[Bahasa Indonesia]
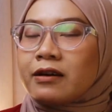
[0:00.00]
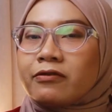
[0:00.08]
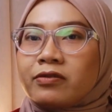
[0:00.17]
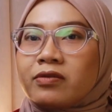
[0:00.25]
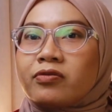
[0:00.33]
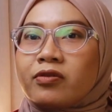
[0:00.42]
Ya
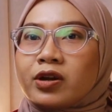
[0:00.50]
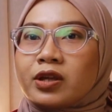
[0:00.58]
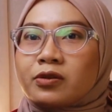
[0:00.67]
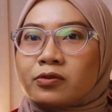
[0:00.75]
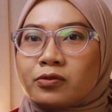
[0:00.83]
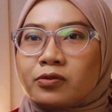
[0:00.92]
Vivo
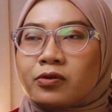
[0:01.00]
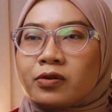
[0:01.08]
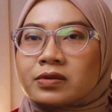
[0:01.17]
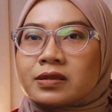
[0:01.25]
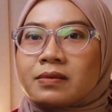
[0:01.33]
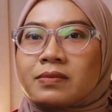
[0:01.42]

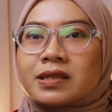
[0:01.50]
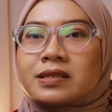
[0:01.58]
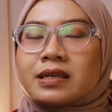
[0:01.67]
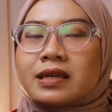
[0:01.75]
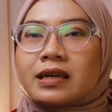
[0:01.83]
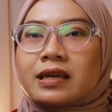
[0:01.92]
itu sama
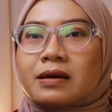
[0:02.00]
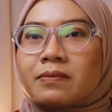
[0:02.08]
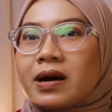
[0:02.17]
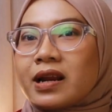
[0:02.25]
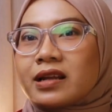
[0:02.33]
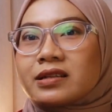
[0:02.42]
si
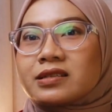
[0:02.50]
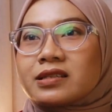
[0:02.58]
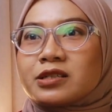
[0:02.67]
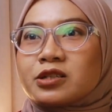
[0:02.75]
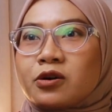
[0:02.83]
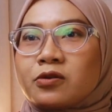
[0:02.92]
kemarin
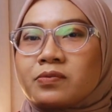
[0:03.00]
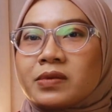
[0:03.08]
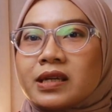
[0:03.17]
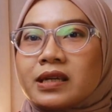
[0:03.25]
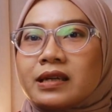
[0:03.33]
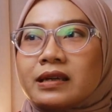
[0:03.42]
si
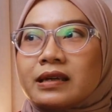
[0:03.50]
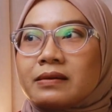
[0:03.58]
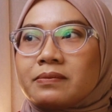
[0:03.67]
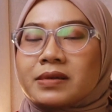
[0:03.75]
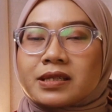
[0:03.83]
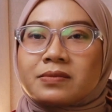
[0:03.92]
Xiaomi
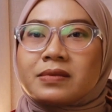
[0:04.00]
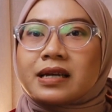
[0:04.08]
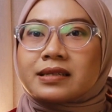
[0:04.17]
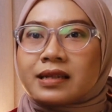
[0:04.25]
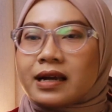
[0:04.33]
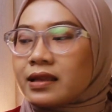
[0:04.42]
Mi
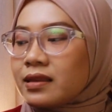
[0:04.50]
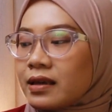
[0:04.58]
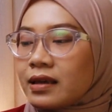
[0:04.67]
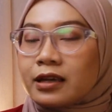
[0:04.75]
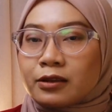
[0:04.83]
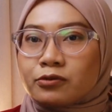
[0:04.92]
11 Lite
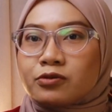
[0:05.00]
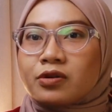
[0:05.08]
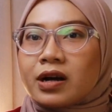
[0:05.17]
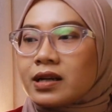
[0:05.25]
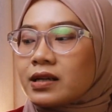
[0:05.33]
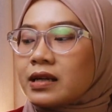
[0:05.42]
itu
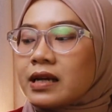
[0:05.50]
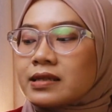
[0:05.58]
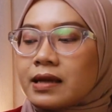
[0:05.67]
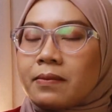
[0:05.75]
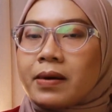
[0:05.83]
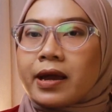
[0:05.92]
kan dia
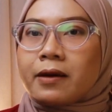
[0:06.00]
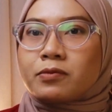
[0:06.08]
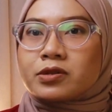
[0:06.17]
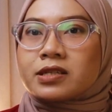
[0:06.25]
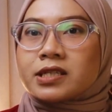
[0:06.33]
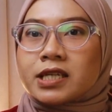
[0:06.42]
sama ya
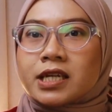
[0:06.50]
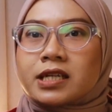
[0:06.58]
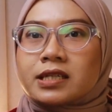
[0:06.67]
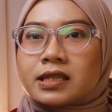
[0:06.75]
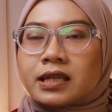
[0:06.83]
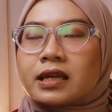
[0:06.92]
posisinya
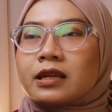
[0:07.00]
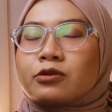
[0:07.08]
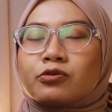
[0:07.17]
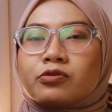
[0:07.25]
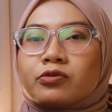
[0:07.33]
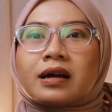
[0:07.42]
di sini
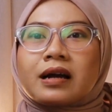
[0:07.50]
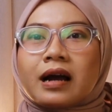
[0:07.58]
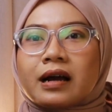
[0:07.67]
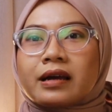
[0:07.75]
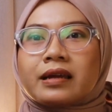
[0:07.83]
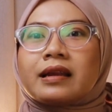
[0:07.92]
ini tuh
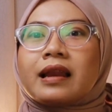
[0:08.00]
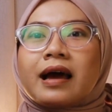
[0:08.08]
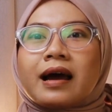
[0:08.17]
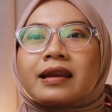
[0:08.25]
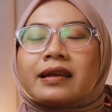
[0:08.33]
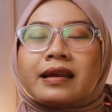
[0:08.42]
nggak
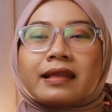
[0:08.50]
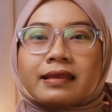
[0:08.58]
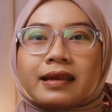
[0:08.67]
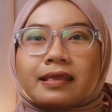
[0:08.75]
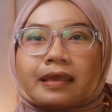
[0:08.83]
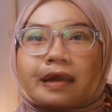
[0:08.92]
kehilangan
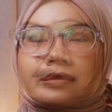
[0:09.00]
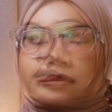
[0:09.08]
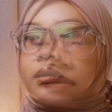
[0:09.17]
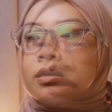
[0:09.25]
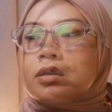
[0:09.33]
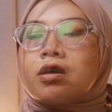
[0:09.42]
identitas gitu.